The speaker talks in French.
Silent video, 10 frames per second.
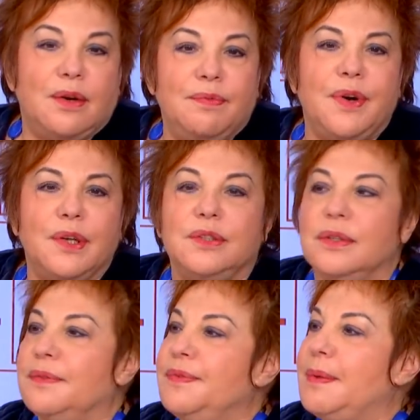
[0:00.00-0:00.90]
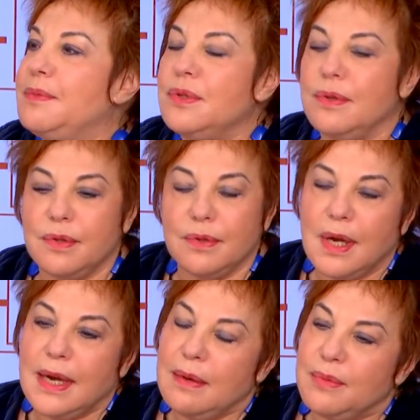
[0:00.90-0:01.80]
le vote. Enfin, M. Monsieur,
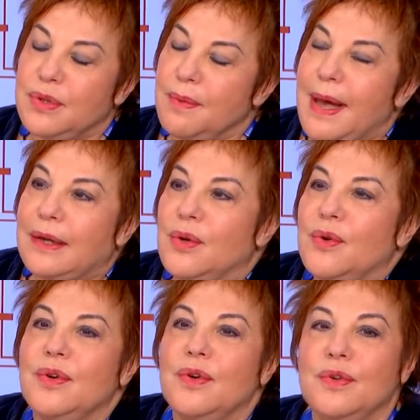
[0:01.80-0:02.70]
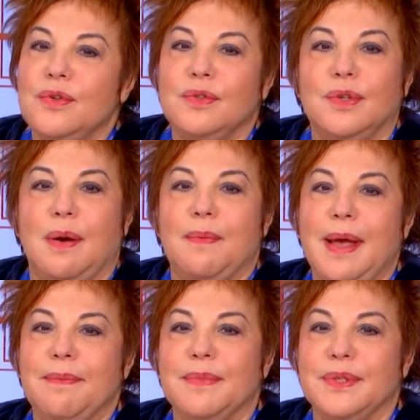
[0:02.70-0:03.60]
monsieur Macron, quand
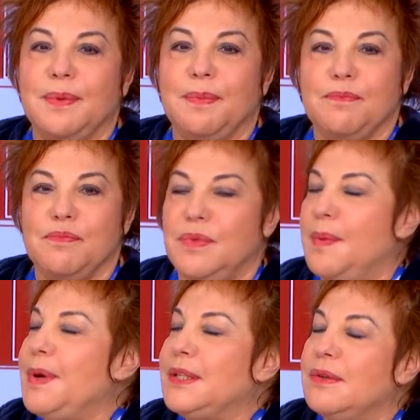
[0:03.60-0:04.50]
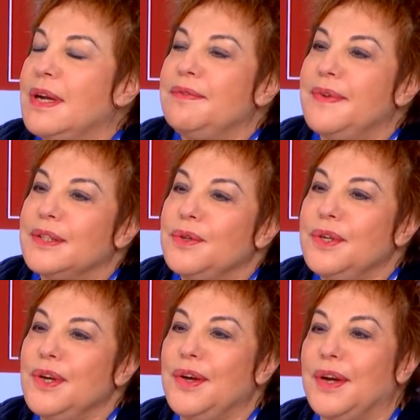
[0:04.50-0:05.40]
même, n'est pas un enfant de
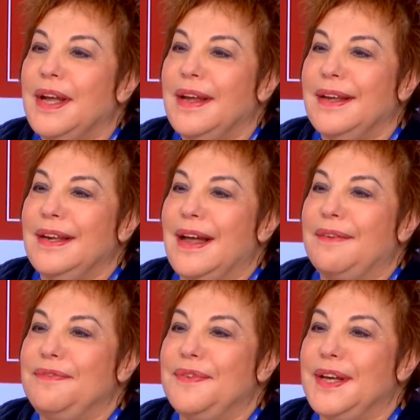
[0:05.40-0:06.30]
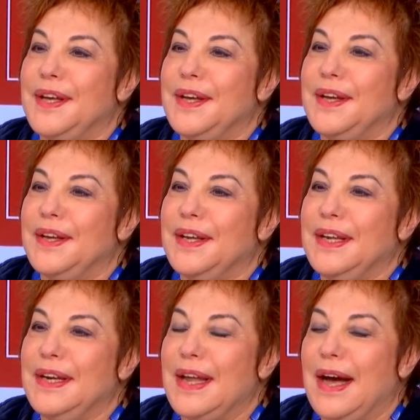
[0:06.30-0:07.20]
cœur. Il a fait,
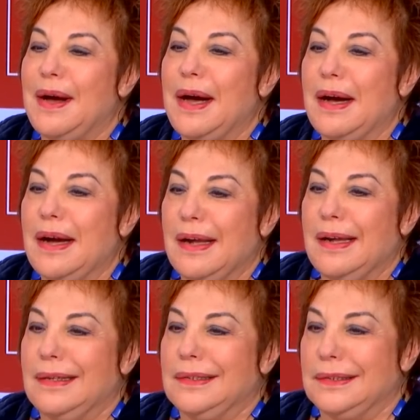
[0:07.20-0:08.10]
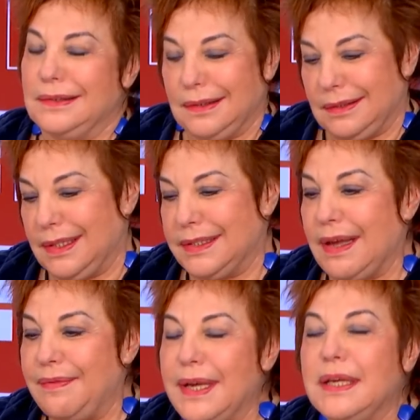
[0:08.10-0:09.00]
il a, il
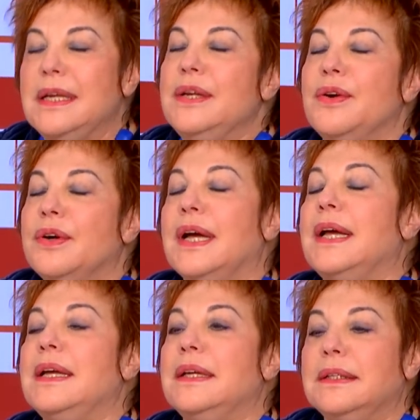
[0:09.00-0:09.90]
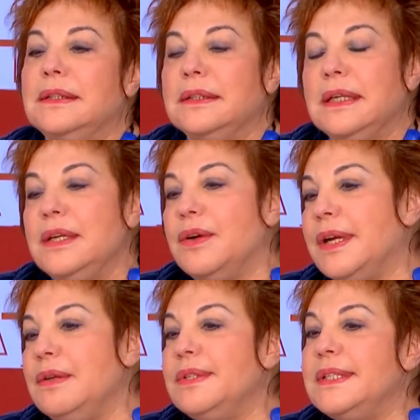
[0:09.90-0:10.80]
savait qu'il y aurait, qu'il y
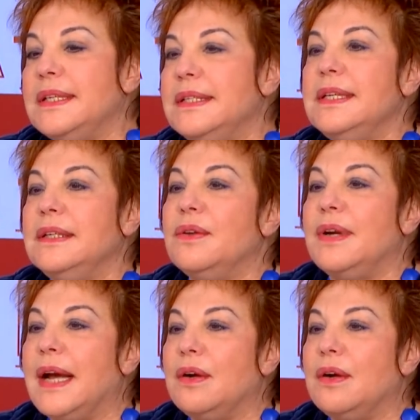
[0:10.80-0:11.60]
aurait une saisine de la